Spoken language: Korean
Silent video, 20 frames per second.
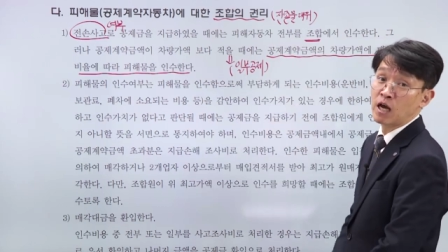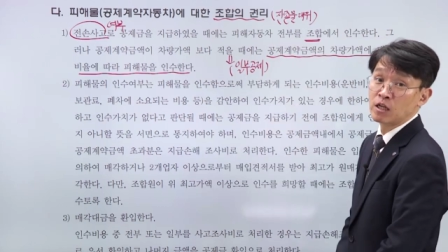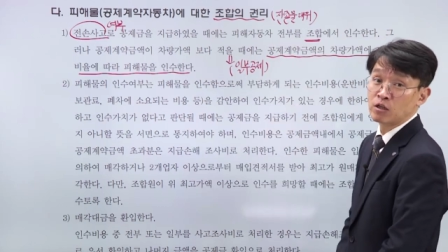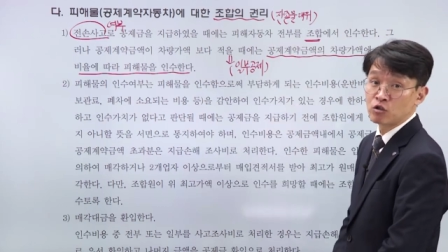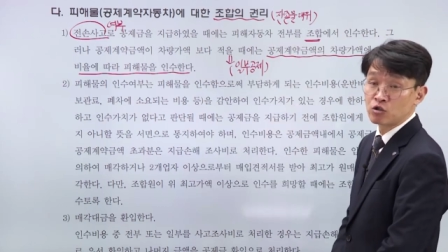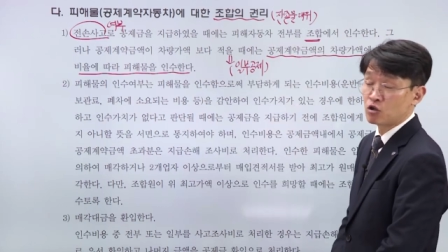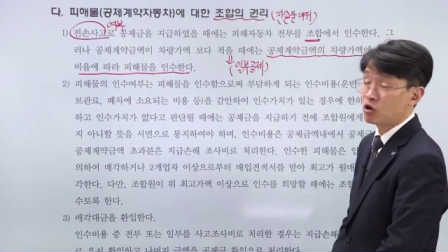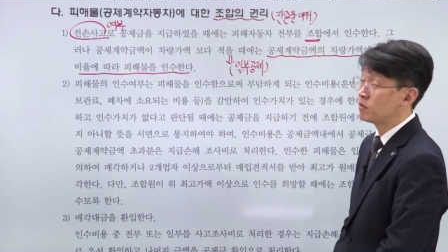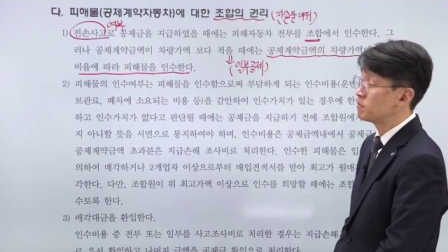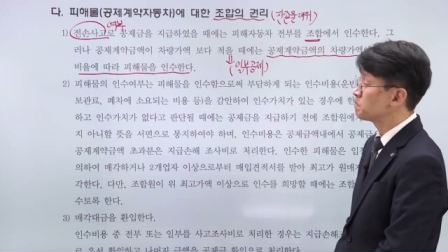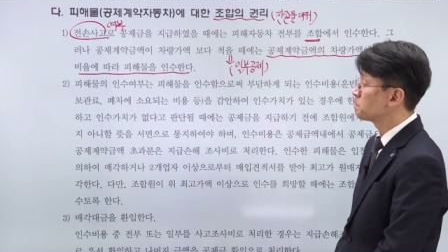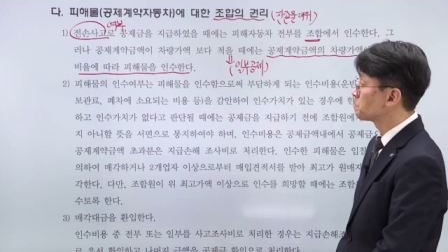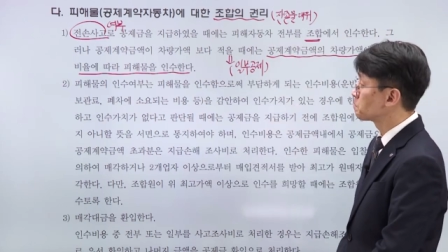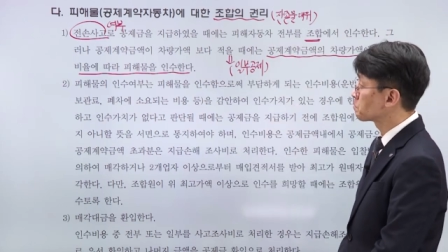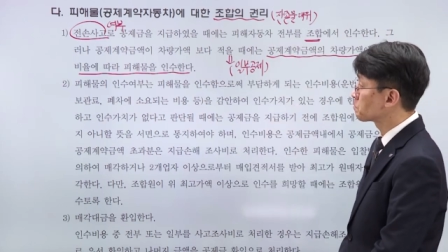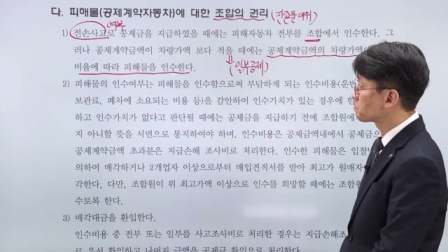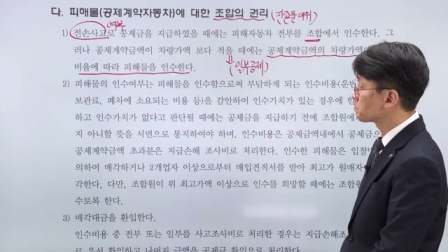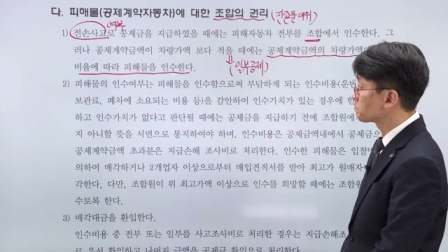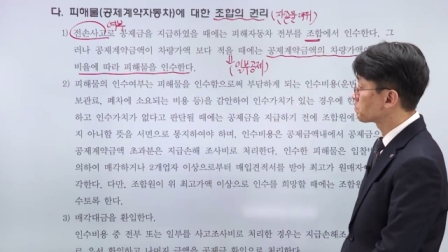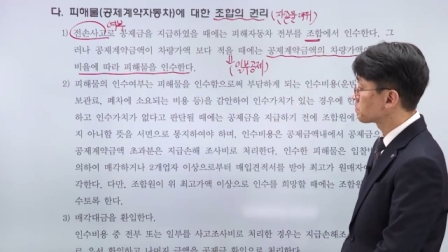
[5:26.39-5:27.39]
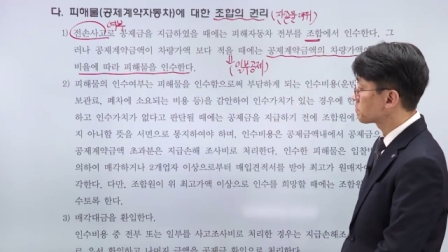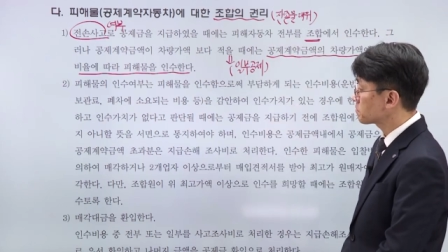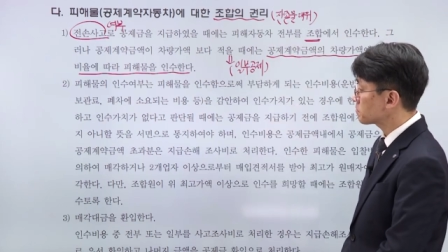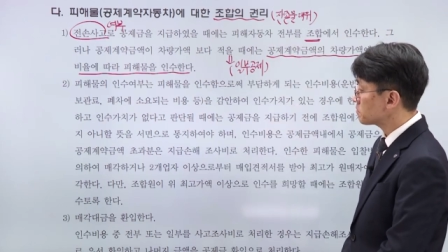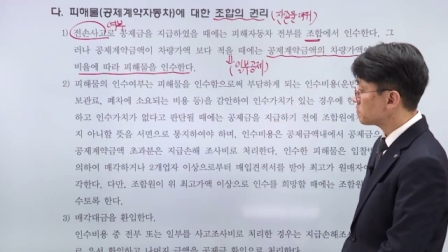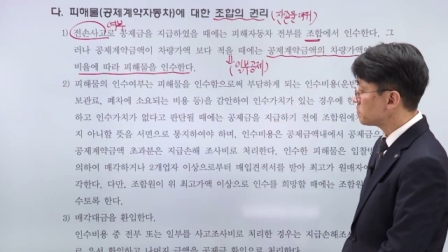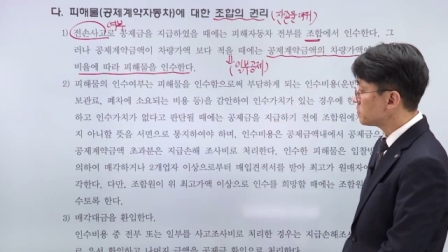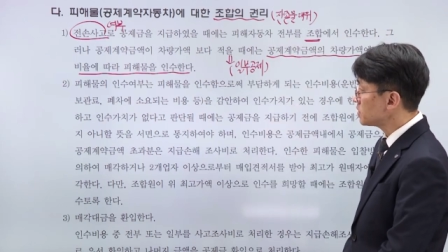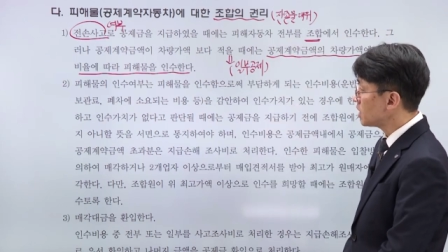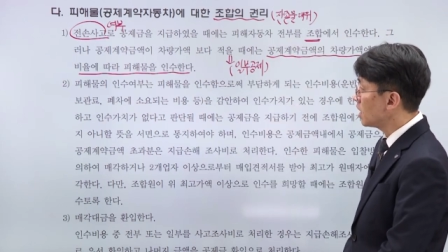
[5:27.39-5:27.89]
아셨죠?
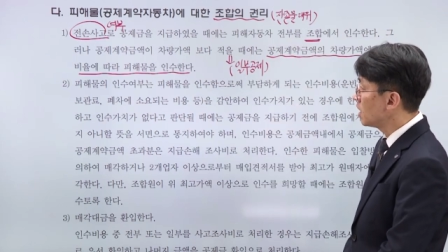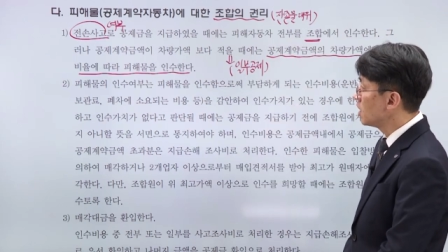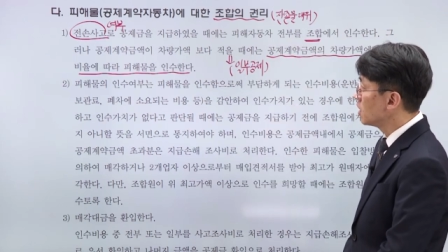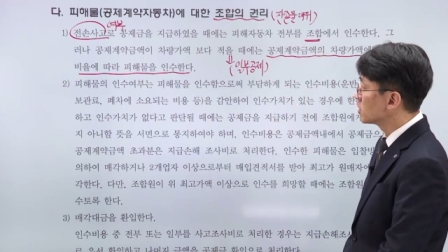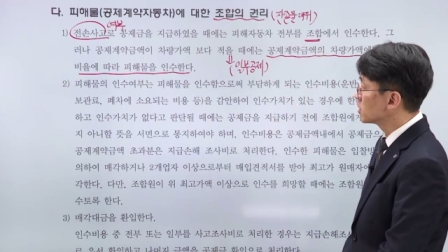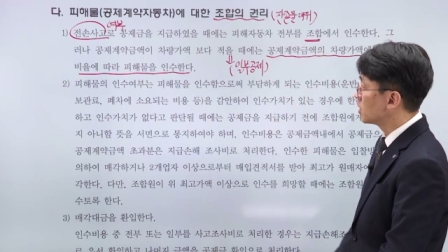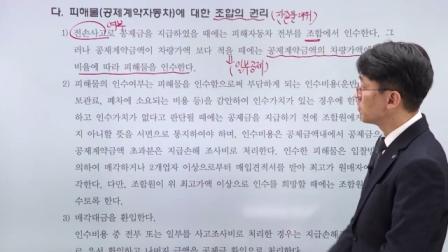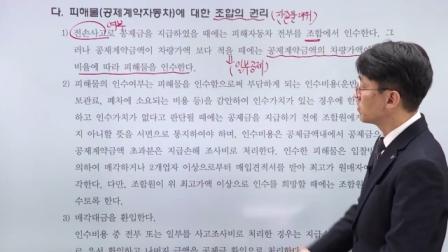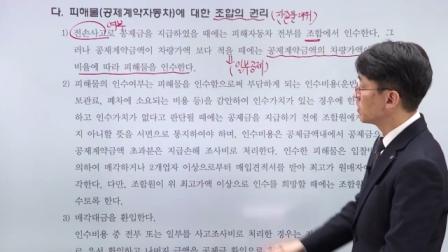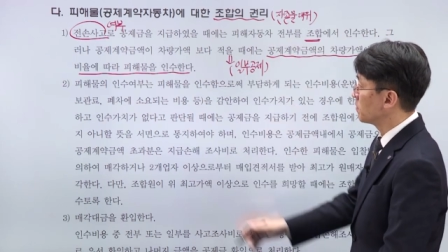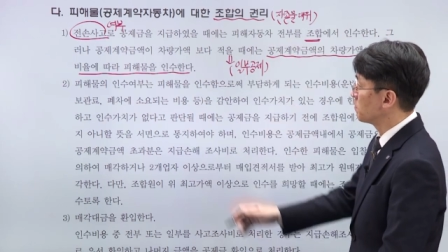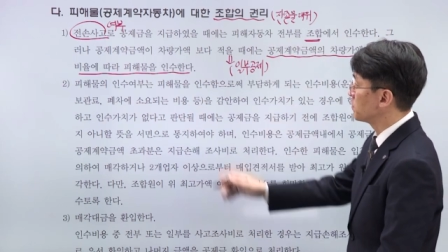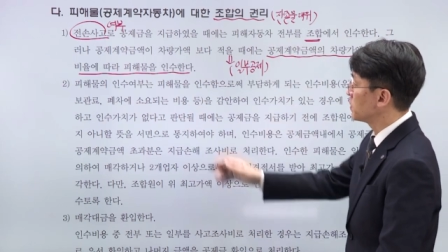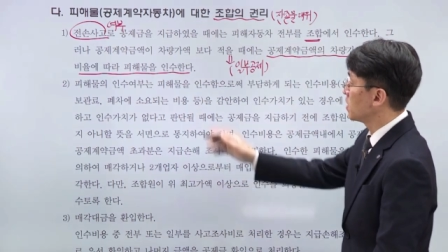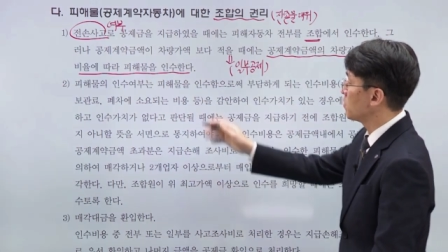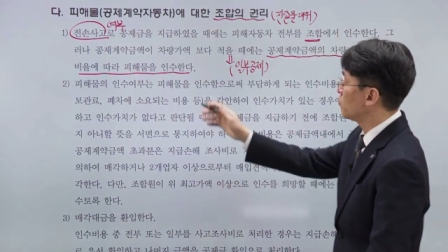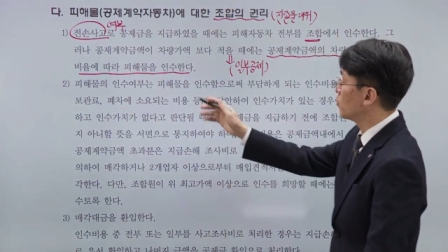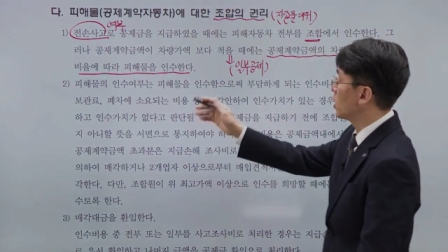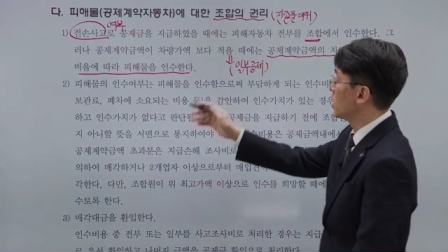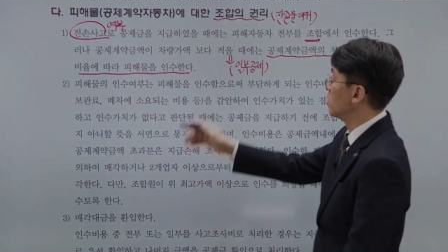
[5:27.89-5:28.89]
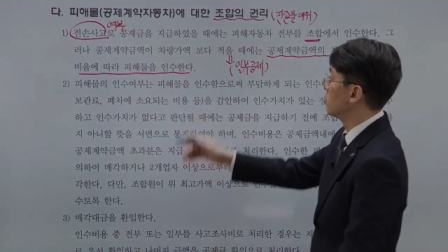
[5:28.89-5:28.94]
그 다음에 이제 피해물의